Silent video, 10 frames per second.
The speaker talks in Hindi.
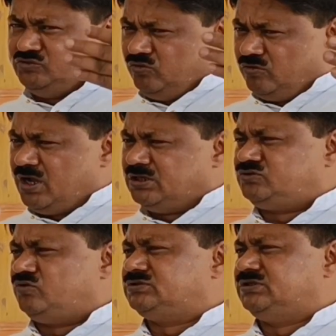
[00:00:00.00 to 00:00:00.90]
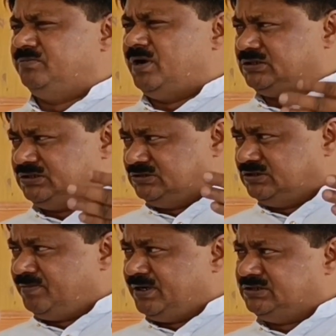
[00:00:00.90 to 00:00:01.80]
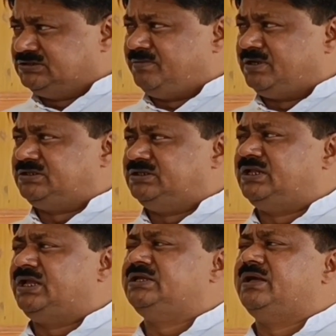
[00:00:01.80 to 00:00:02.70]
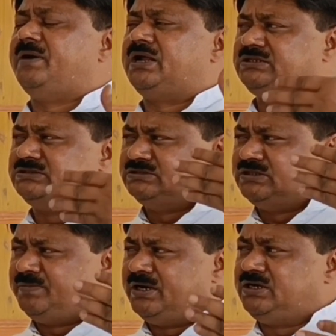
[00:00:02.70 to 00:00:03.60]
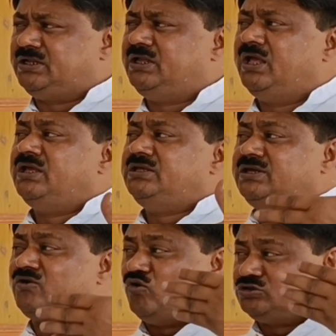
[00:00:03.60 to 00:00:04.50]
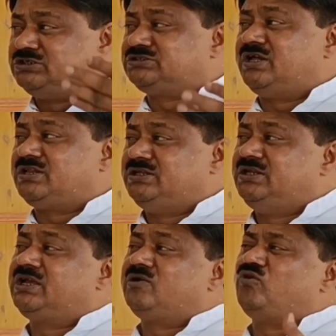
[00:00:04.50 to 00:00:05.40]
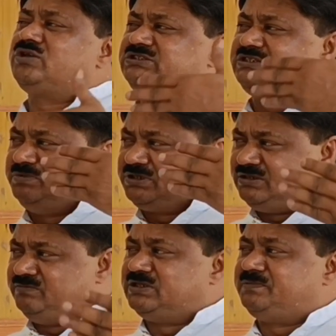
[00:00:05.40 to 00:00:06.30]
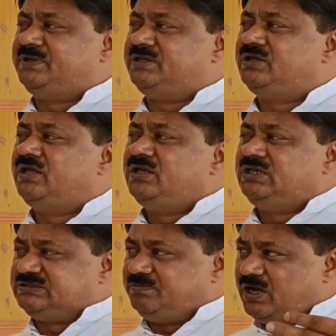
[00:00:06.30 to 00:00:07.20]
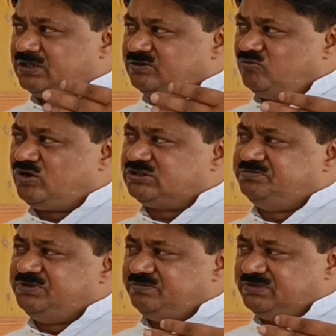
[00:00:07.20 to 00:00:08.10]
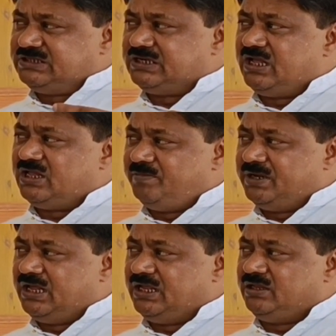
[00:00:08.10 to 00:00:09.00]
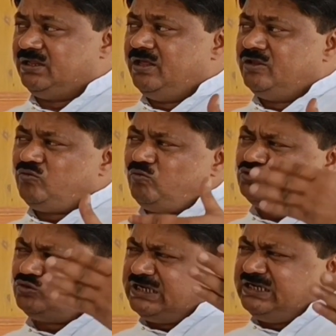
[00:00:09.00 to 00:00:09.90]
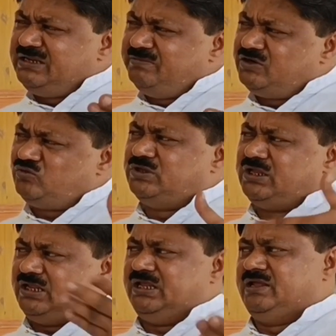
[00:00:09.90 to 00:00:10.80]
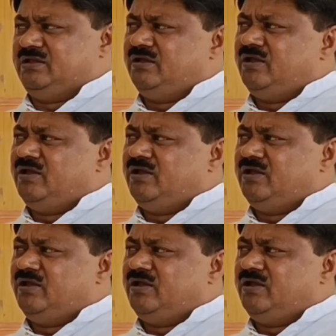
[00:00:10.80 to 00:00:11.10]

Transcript: जो ख़ास तौर से भारतीय जनता पार्टी समर्थित हैं या भारतीय जनता पार्टी ये कोशिश कर रही है कि वो किसी भी कीमत पे इस बार जम्मू कश्मीर में सरकार बनाए तो वो जो सेंटीमेंट उधर है